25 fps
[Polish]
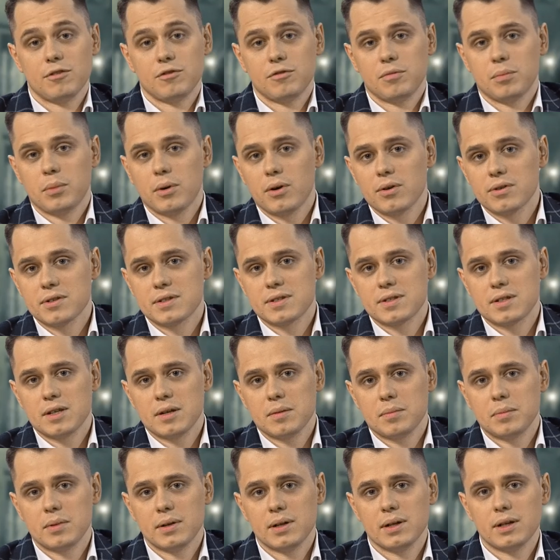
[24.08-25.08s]
w
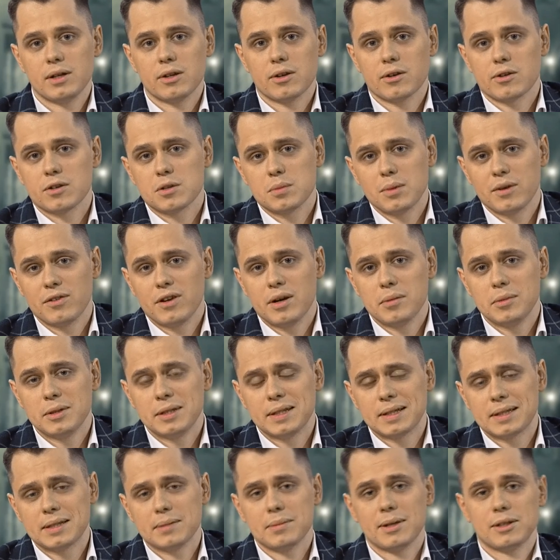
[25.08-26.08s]
Polsce.pl. Rozmawiamy
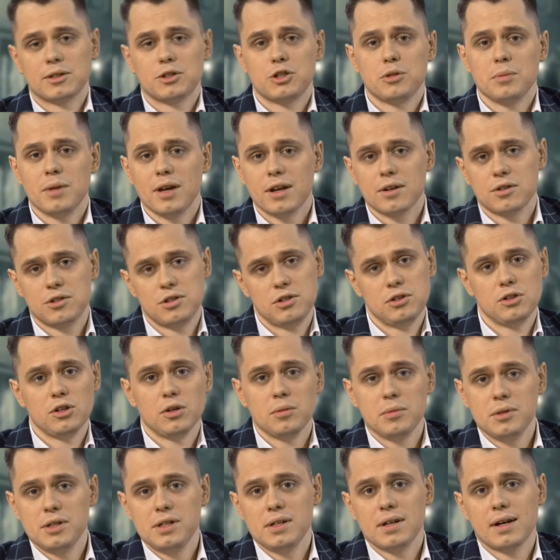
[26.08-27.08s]
na temat śmierci
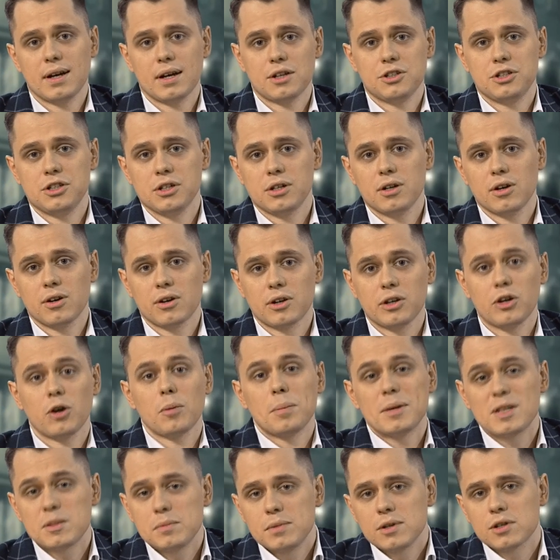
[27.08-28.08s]
Dominika Sikory o
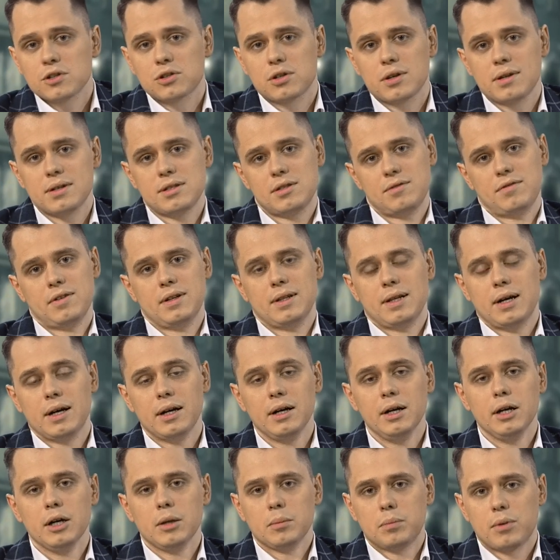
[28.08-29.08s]
bezpieczeństwie na
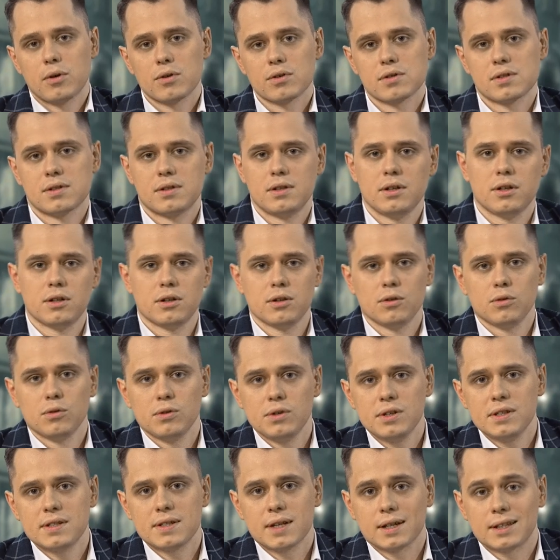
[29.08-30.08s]
polskich
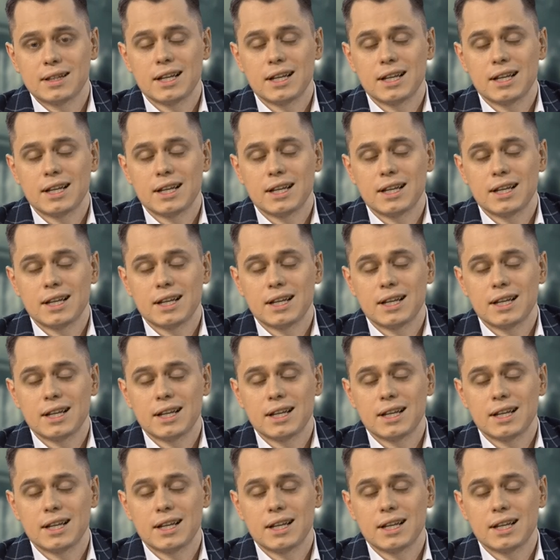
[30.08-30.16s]
ulicach.